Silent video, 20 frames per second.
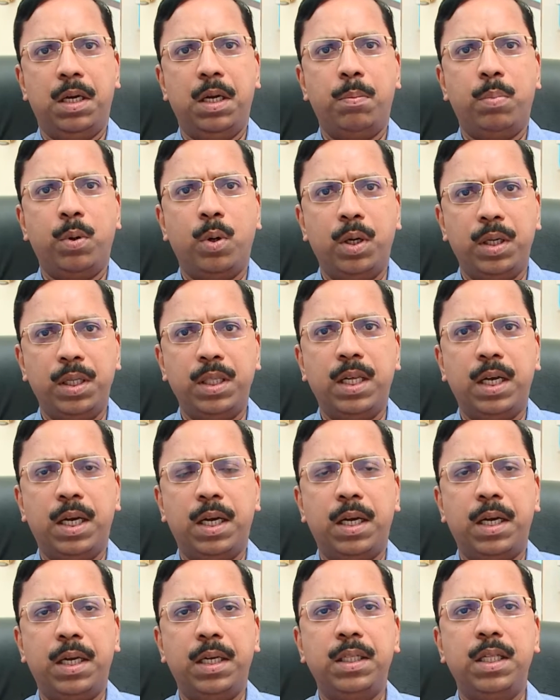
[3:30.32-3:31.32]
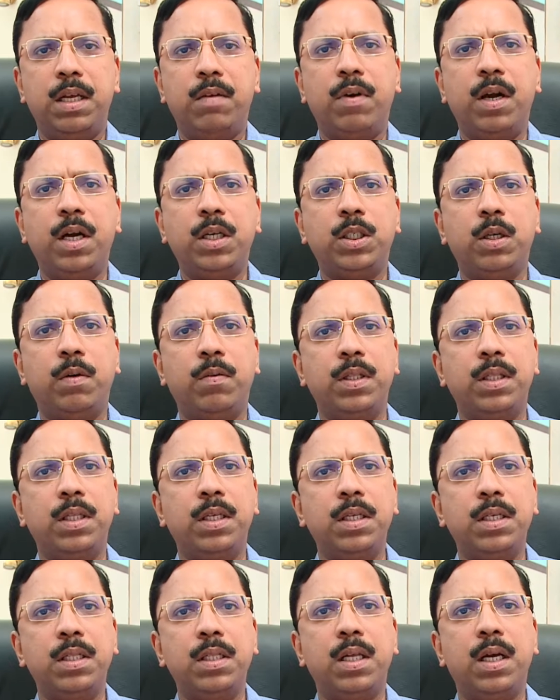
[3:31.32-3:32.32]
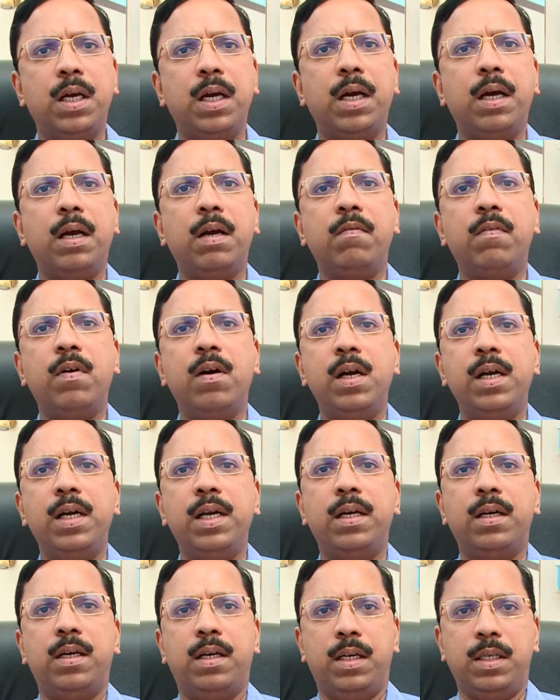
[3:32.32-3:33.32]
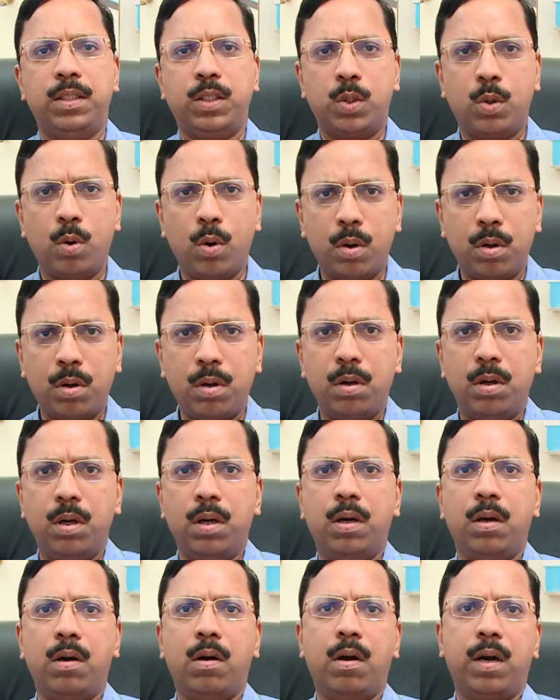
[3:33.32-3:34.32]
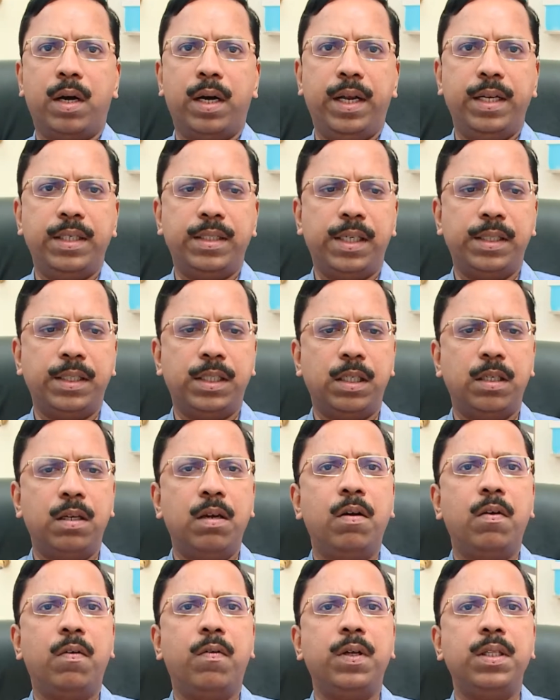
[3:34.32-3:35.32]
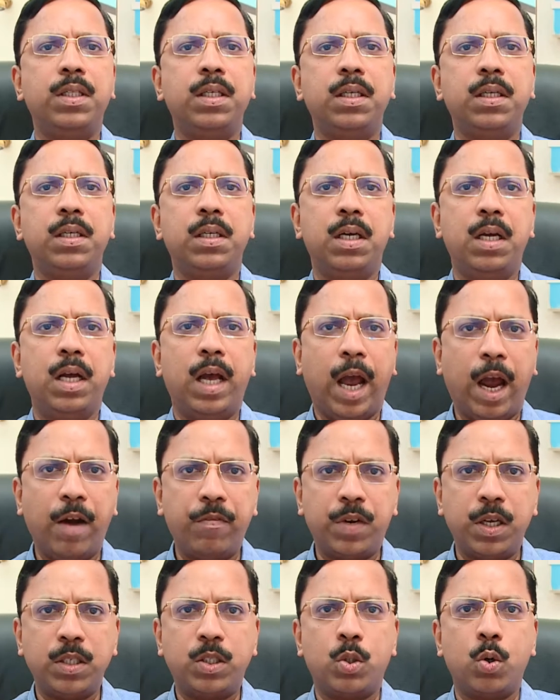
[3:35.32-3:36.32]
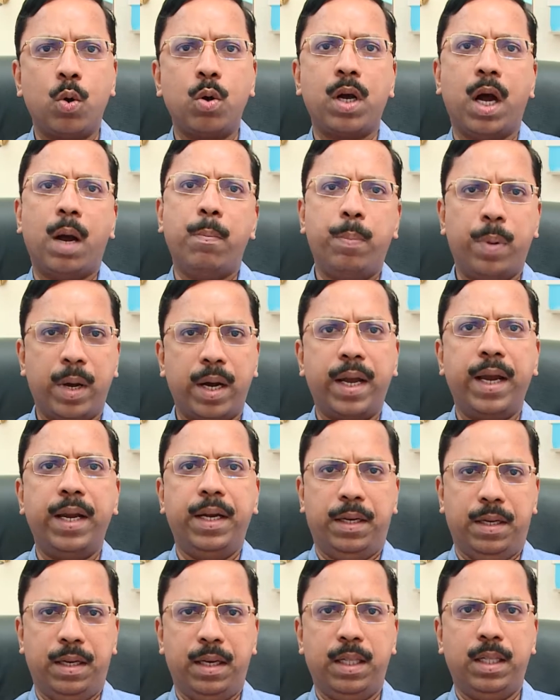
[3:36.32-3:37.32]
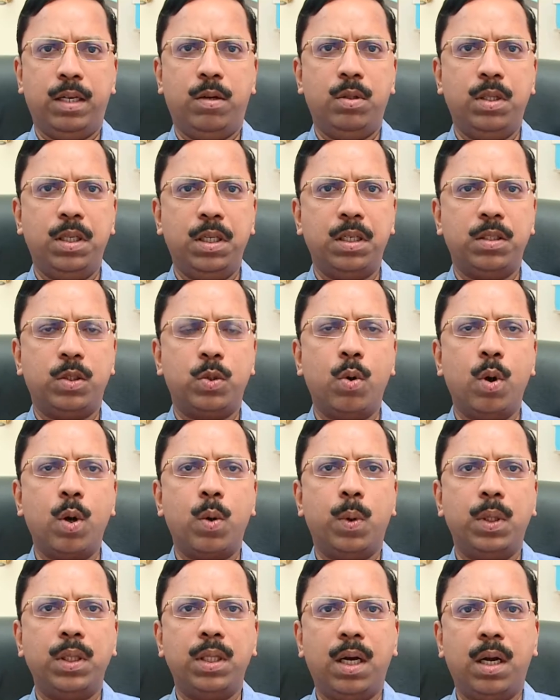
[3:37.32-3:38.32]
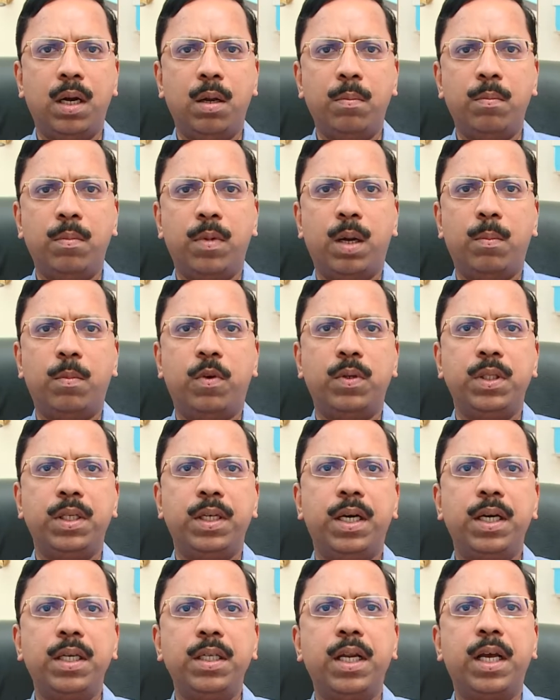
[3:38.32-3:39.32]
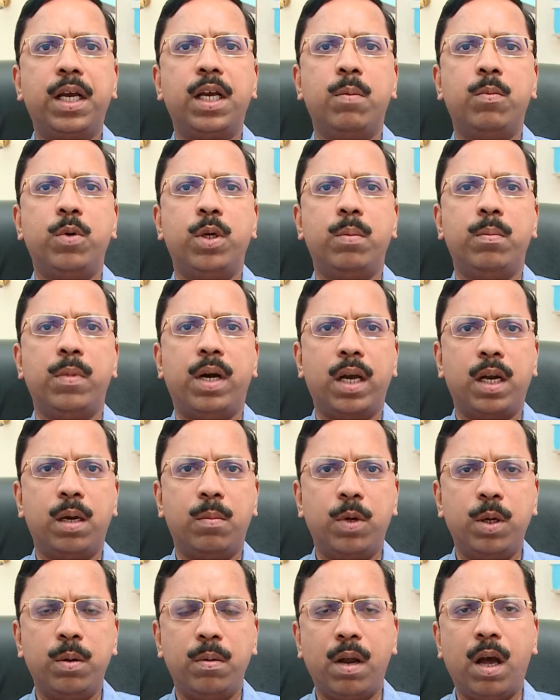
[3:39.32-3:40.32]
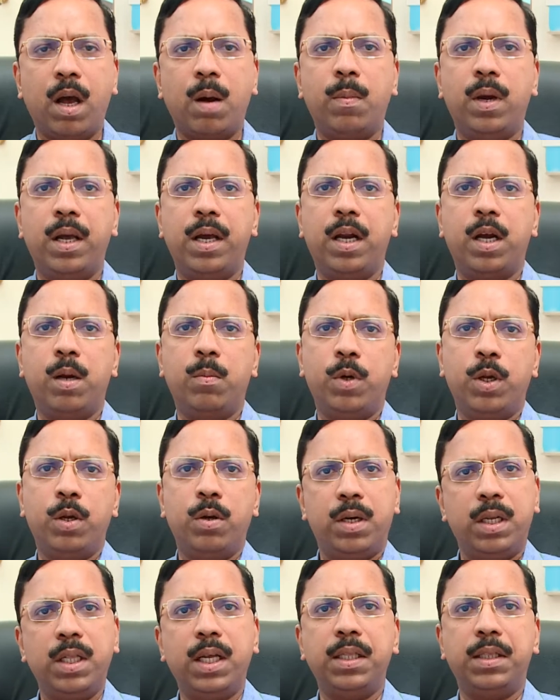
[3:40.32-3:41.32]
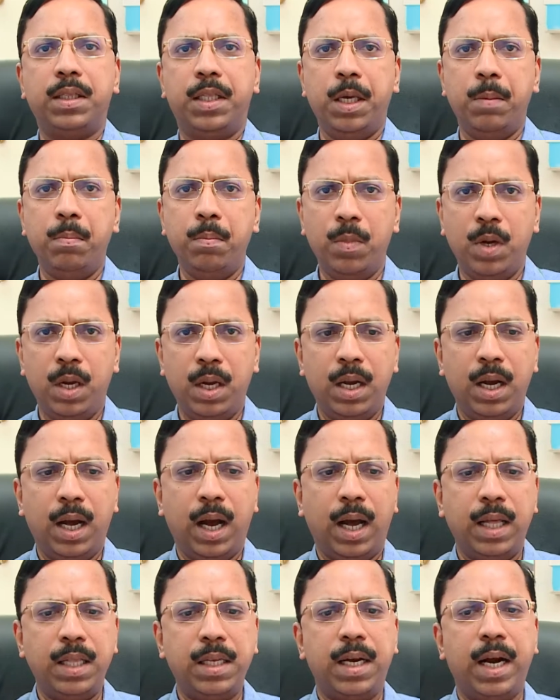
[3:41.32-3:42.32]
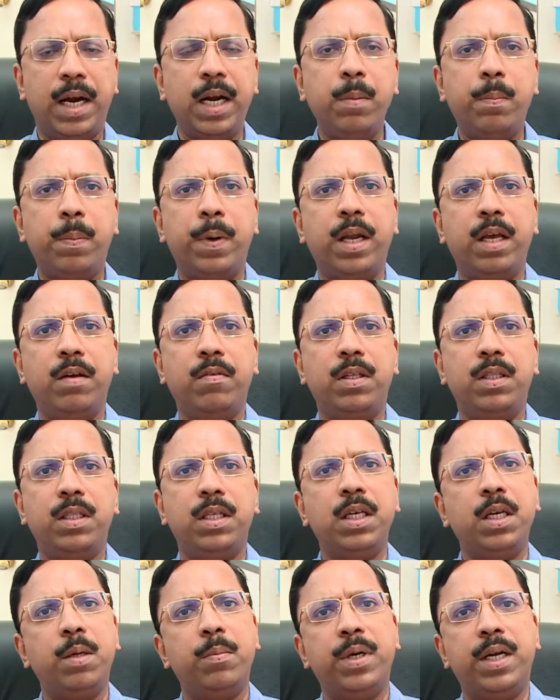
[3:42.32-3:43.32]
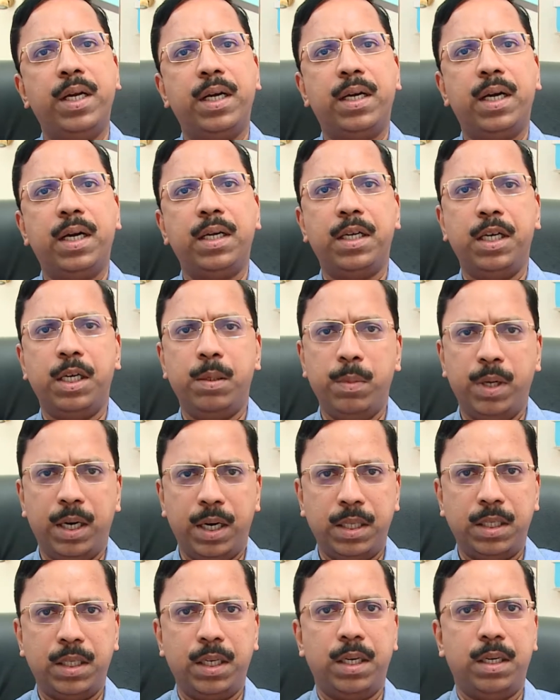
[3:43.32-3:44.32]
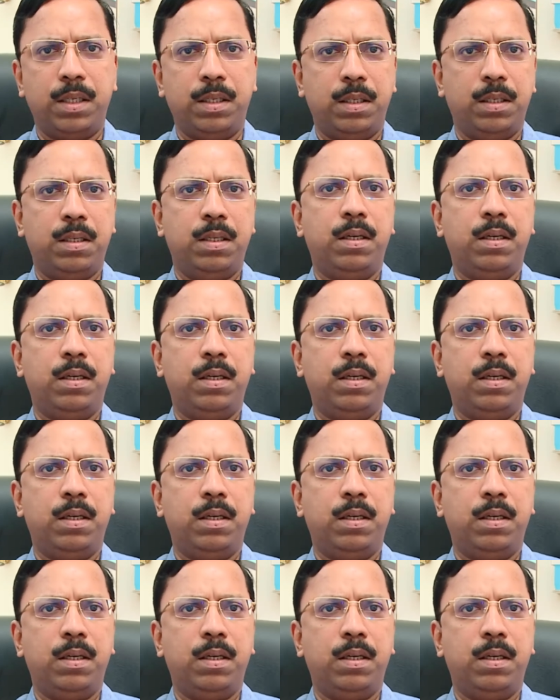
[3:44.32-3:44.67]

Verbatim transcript: இப்போ இந்த இந்த வருஷம் வந்து இந்த வேர்ல்டு ஸ்ட்ரோக் ஆர்கனைசேஷன் வந்து ஆஃப்டர் ஸ்ட்ரோக் அப் அகெயின் அதாவது ஸ்ட்ரோக் வந்தாலும் நம்ம வந்து எழுந்து நிற்க முடியும் நடக்க முடியும் நார்மலாக இருக்க முடியுன்றது தான் தீம் அதுக்கு அடிப்படை வந்து இமிடியேட்டாக ட்ரீட்மெண்ட் எடுத்துக்கிறது